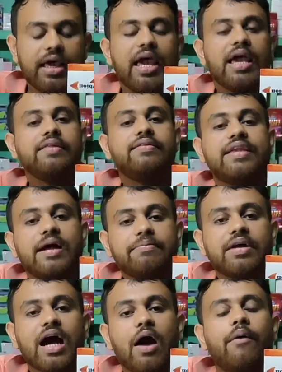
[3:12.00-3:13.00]
এই
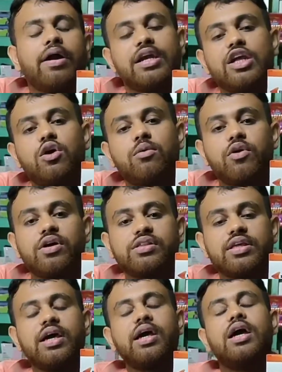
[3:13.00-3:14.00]
সিরাপটা খাওয়ার নিয়ম
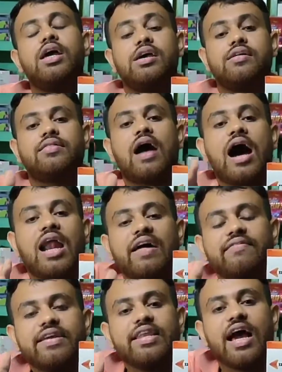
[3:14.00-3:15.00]
রয়েছে সারা
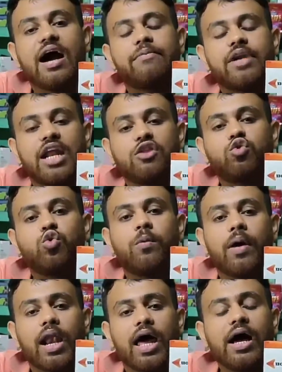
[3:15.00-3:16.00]
দিনে আপনারা
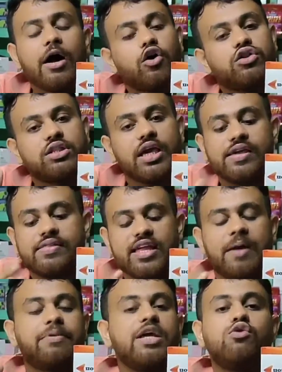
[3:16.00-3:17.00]
দুবেলা হচ্ছে এই
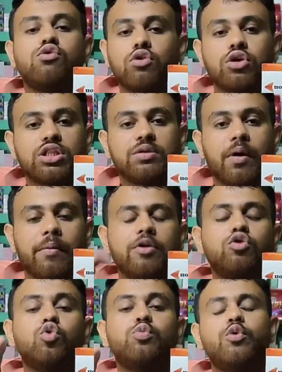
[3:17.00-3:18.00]
সিরাপটা ইউজ করতে পারবেন
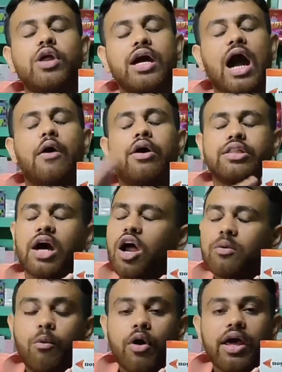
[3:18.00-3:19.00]
দুপুরে খাওয়া
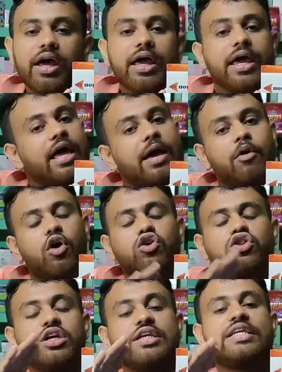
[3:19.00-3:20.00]
দাওয়ার পরে এবং
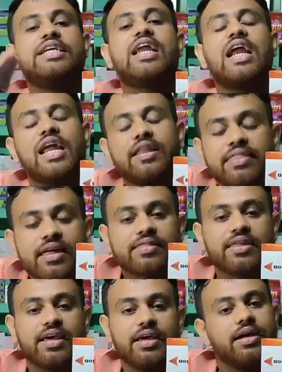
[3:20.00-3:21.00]
হচ্ছে ডিনারের
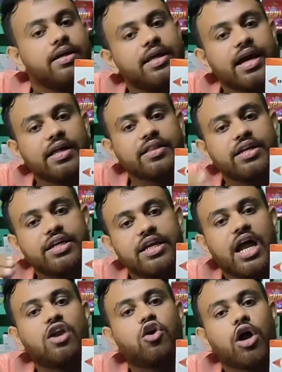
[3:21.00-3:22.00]
শেষে ঠিক আছে
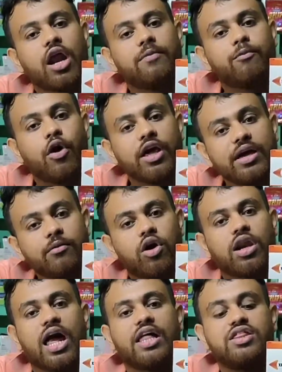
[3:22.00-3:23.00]
ডিনার করার পরে এবং
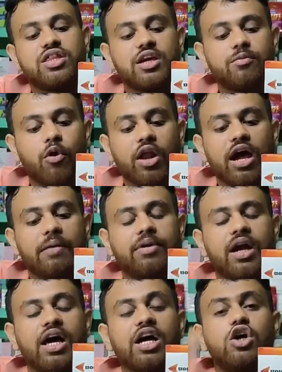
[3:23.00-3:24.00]
লাঞ্চের পরে
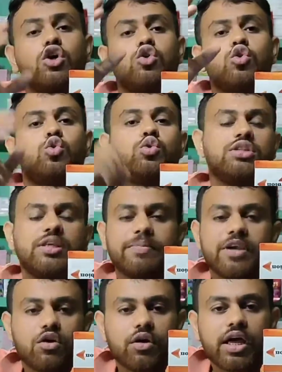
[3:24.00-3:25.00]
আপনারা দু
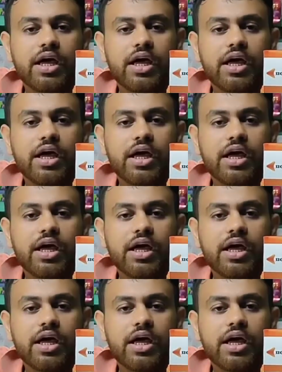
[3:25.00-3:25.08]
সিপি করে